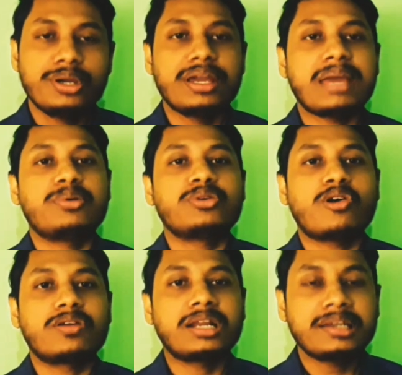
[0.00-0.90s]
এবং
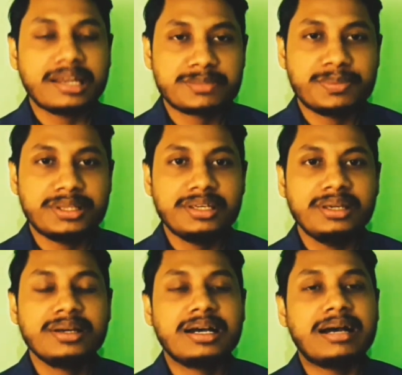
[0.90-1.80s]
অনলাইন ক্লাস পেতে
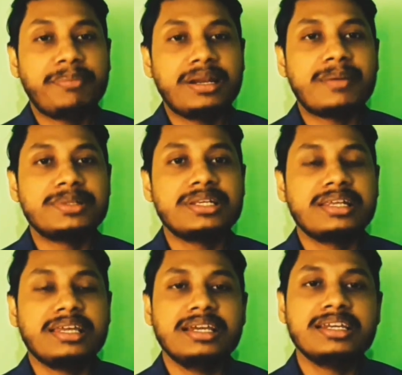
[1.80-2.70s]
আপনারা আমাদের
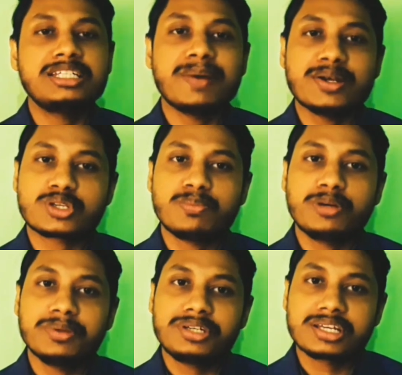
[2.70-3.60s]
এই ইংলিশ বায়োস্কোপ
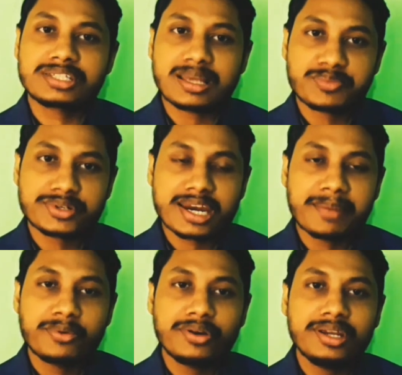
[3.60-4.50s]
পরিবারটিকে সাবস্ক্রাইব
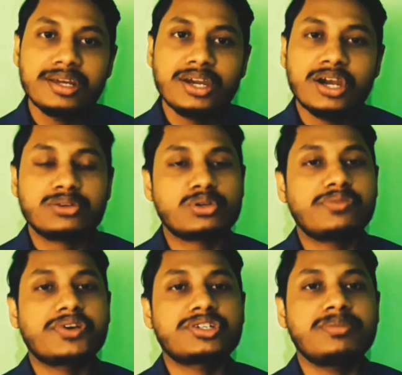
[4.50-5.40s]
করে
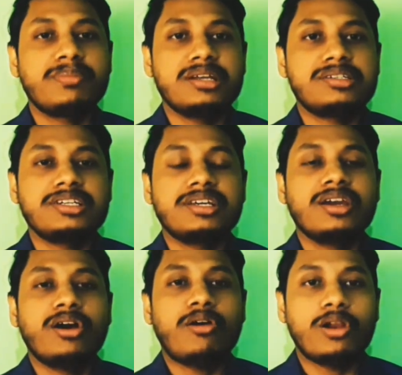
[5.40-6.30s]
নোটিফিকেশন বেলটি
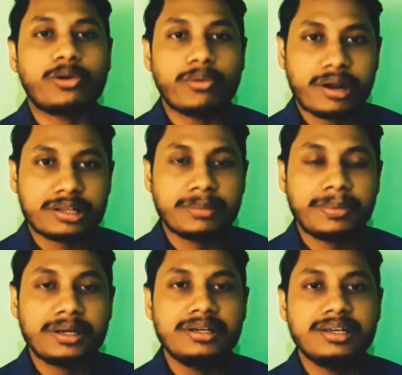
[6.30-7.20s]
অল করে রাখতে
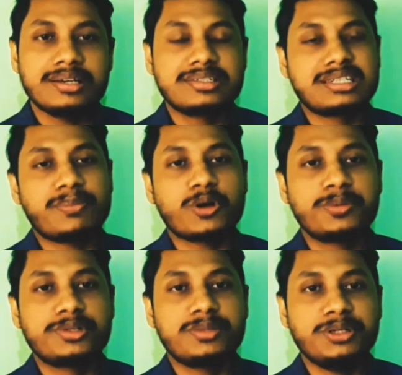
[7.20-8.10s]
পারেন যাতে
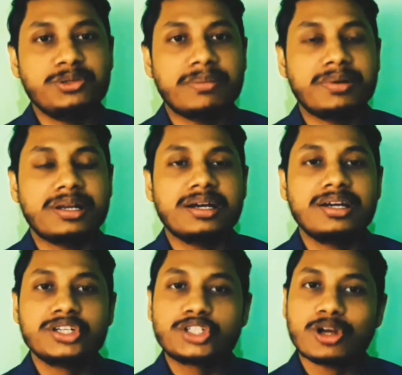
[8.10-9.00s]
পরবর্তী ভিডিও আপনারা
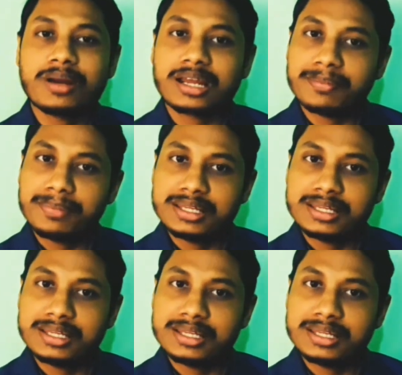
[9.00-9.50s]
সবার আগে পেয়ে